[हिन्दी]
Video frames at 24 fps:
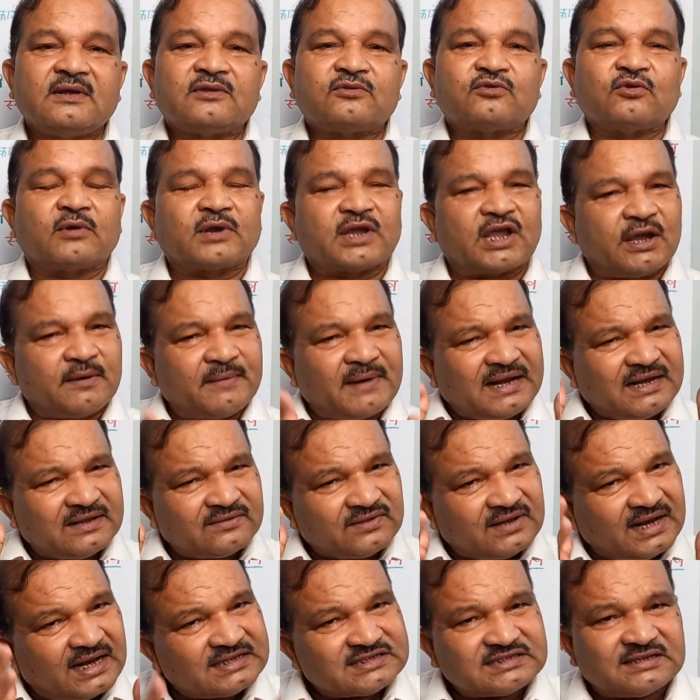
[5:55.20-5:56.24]
तो केवल
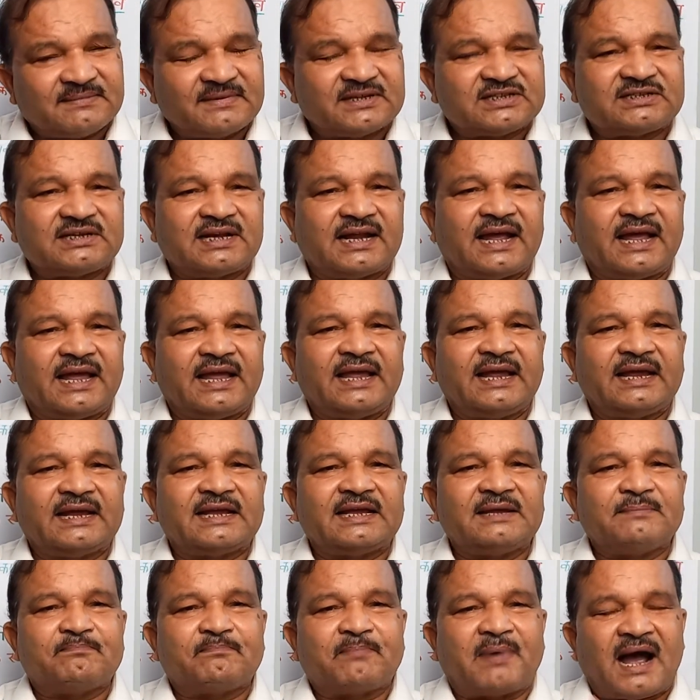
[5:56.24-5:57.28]
इतना समझना है
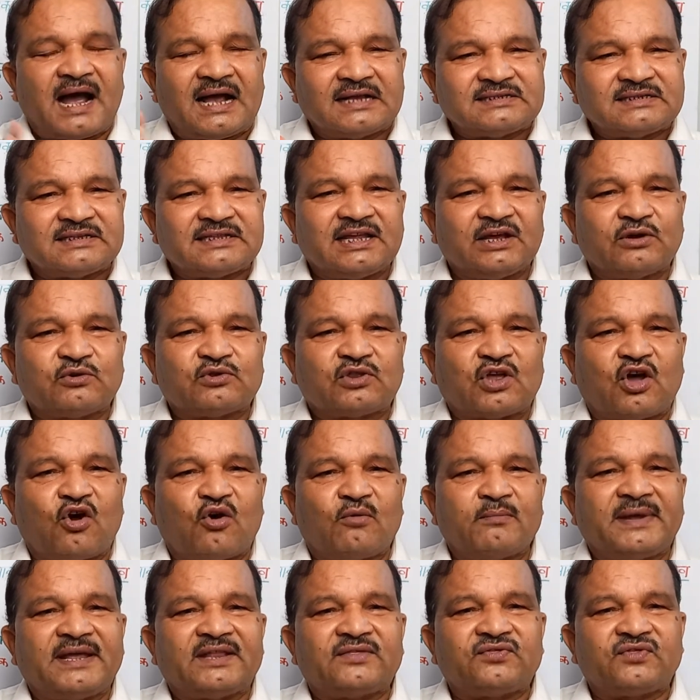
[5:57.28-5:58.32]
कि पांच देवताओं
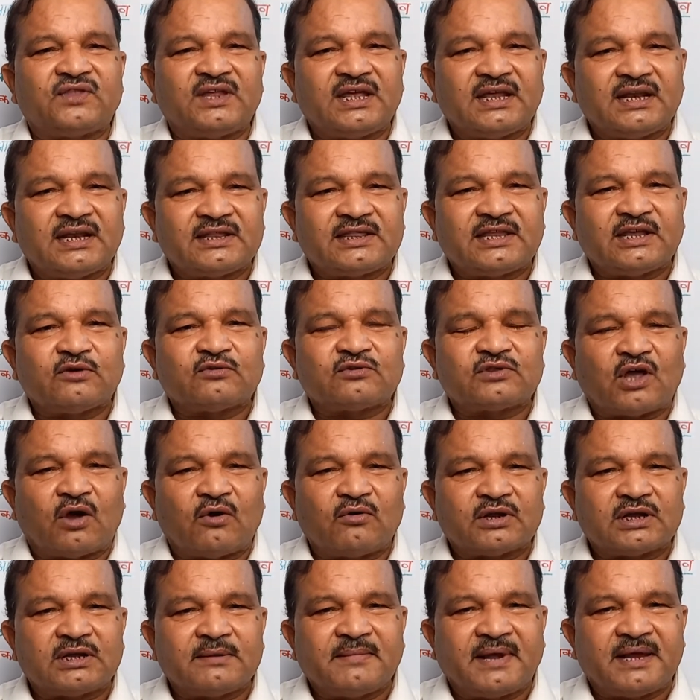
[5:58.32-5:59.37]
में तीन
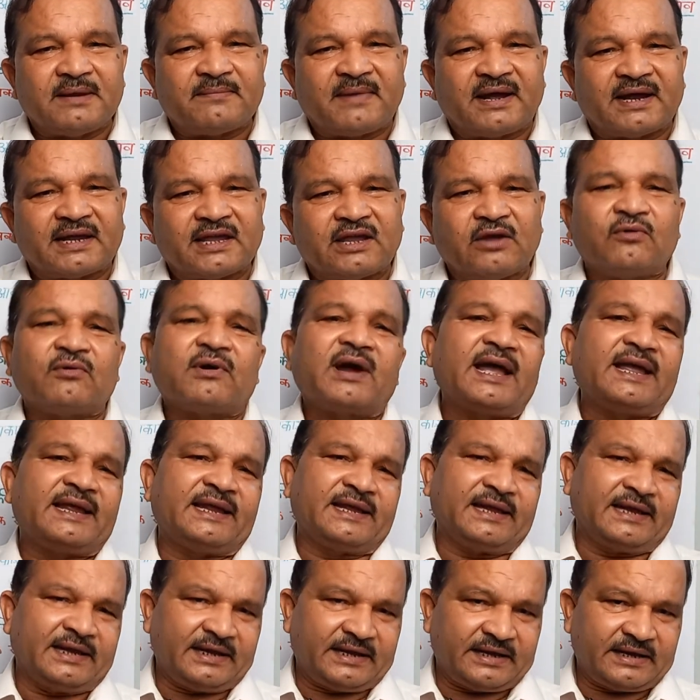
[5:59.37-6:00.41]
देवताओं की महिमा क्यों गाई
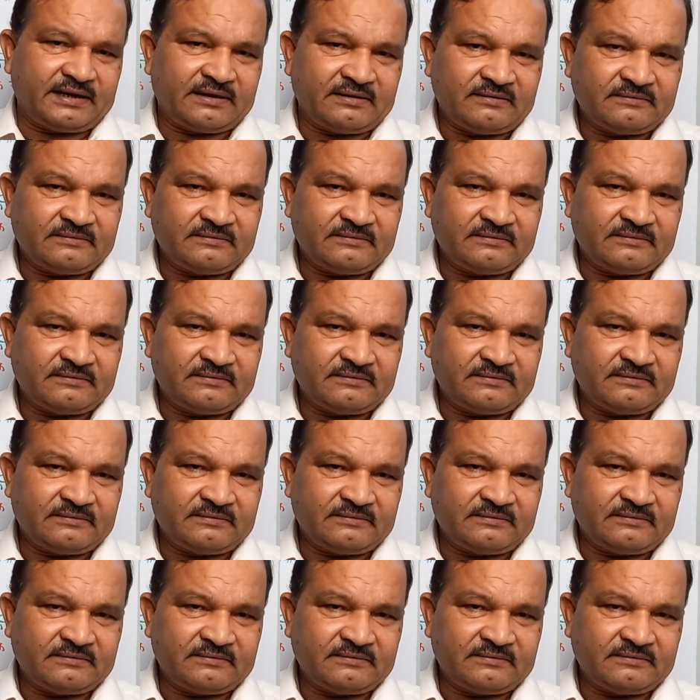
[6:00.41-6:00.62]
गई है